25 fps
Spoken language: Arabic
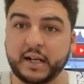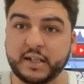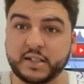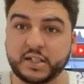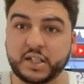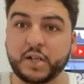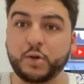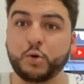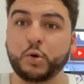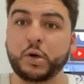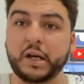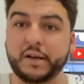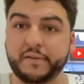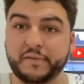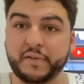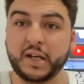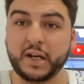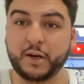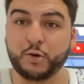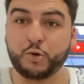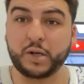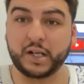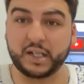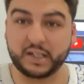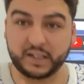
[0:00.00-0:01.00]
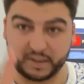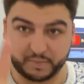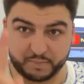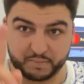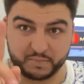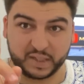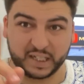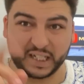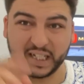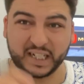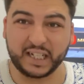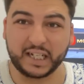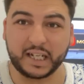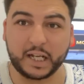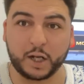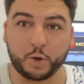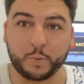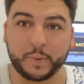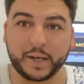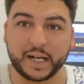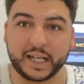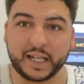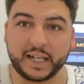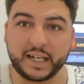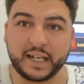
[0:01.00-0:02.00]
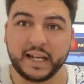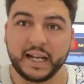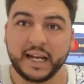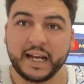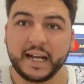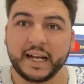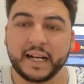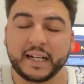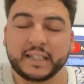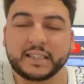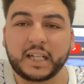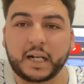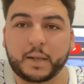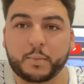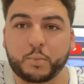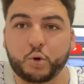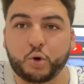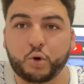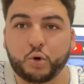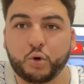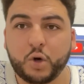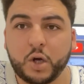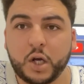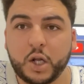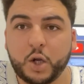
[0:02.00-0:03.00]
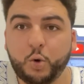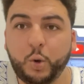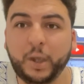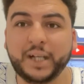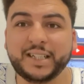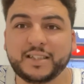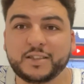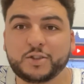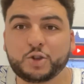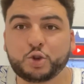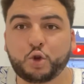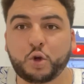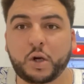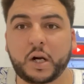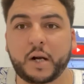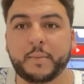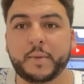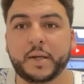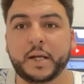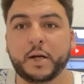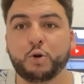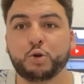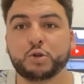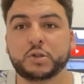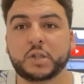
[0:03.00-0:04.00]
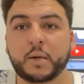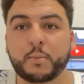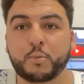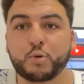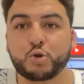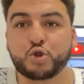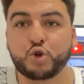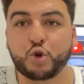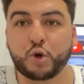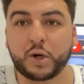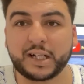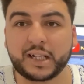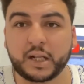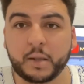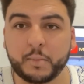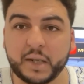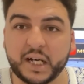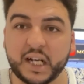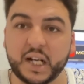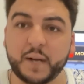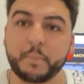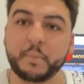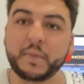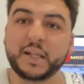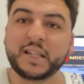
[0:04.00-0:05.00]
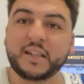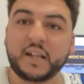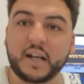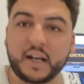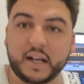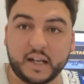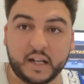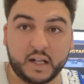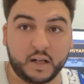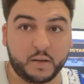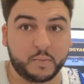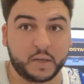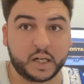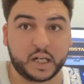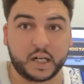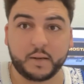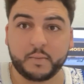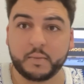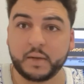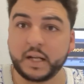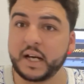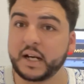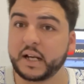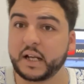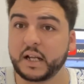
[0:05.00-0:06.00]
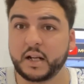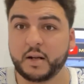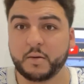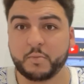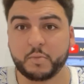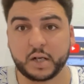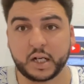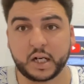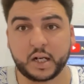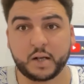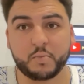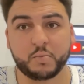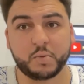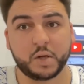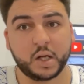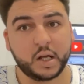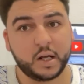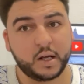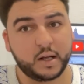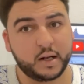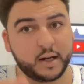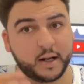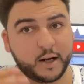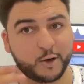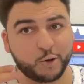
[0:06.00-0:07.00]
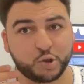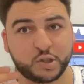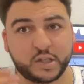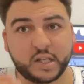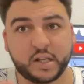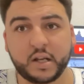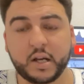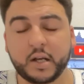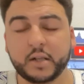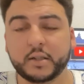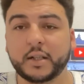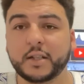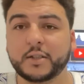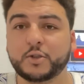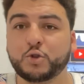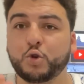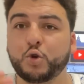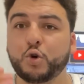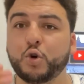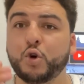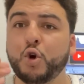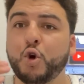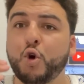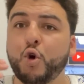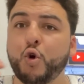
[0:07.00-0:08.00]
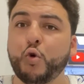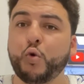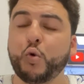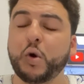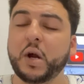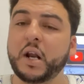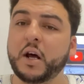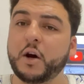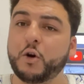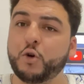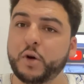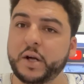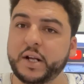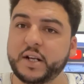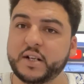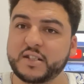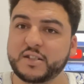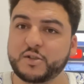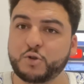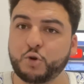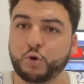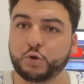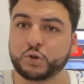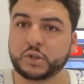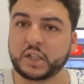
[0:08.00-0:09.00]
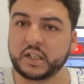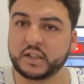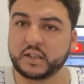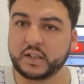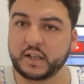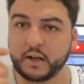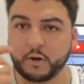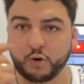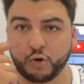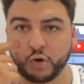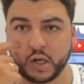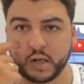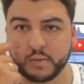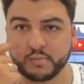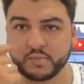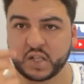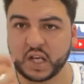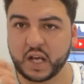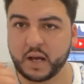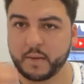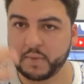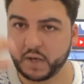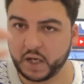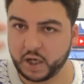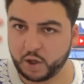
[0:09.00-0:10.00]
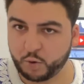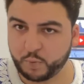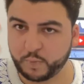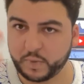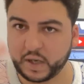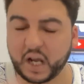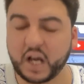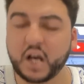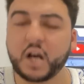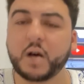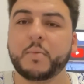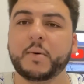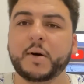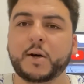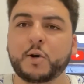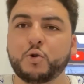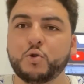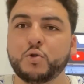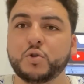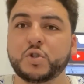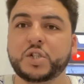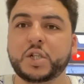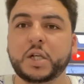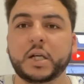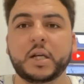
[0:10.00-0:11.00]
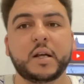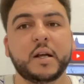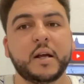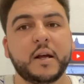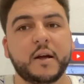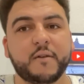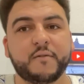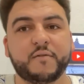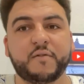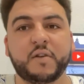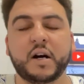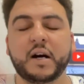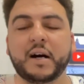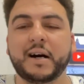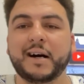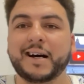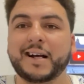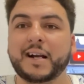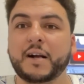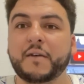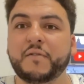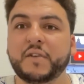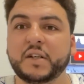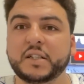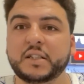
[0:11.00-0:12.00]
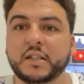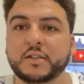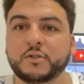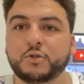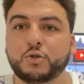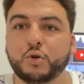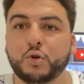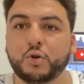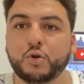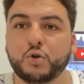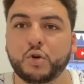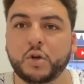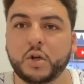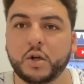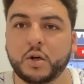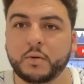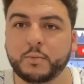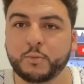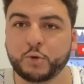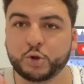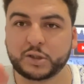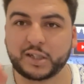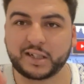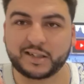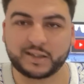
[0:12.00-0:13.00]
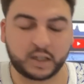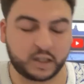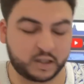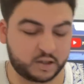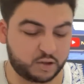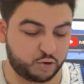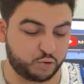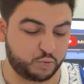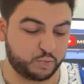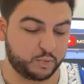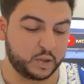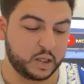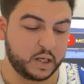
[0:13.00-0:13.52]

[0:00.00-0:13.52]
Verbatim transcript: اش كيوقع فيها وكذا يعني كانوا باغيين يضربوا الوحده الترابيه ويضربوا صوره المغرب من داخل المغرب لكن المغرب له سيادته وله يعني السلطات ديالو اللي متابعه ومراقبه كل شيء فرفضت دخولهم وطردتهم